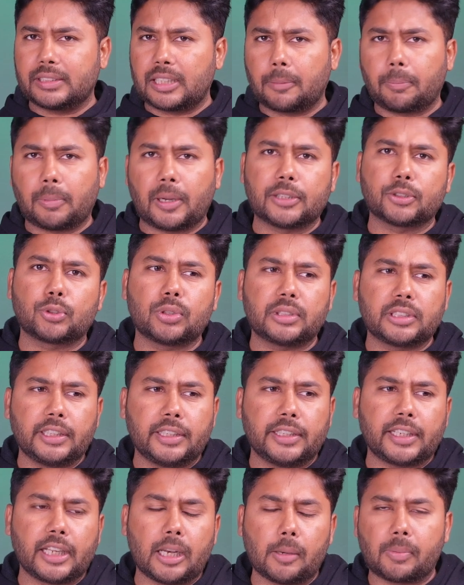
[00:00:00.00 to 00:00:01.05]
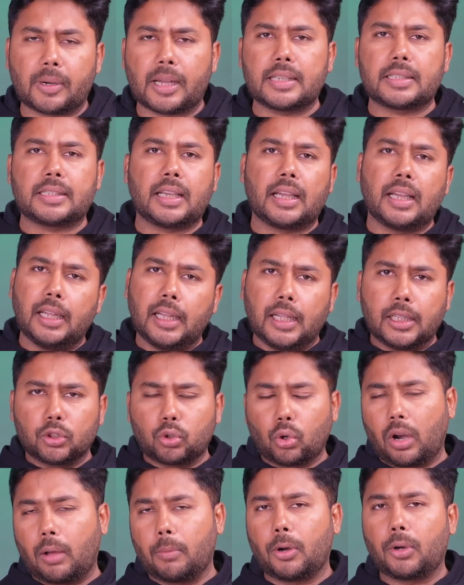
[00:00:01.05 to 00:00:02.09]
हज़ार पांच सौ इसकी रिटेल प्राइस है
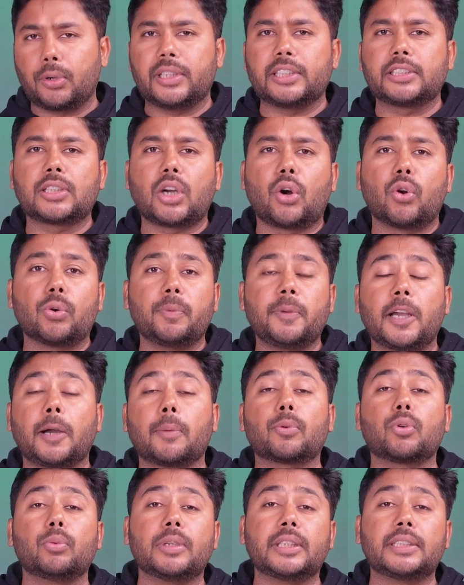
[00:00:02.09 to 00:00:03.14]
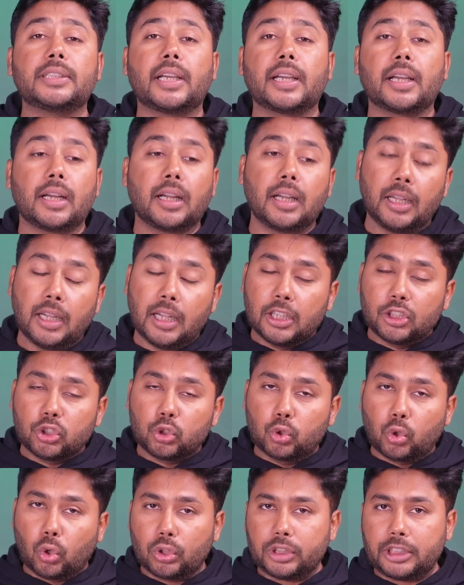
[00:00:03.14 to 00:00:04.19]
थोड़ा बहुत डिस्काउंट भी आपको मिल जाएगा
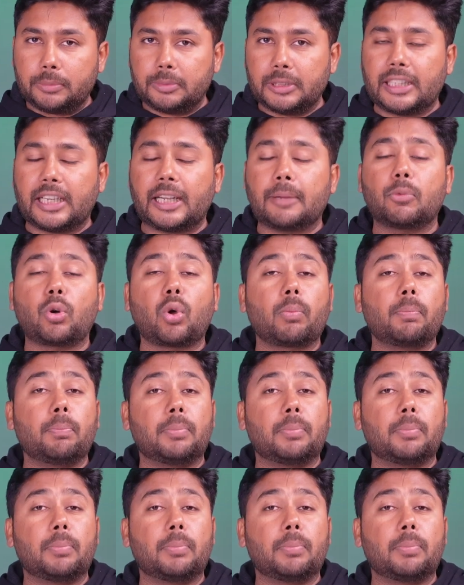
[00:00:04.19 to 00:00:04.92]
दो जी रैम और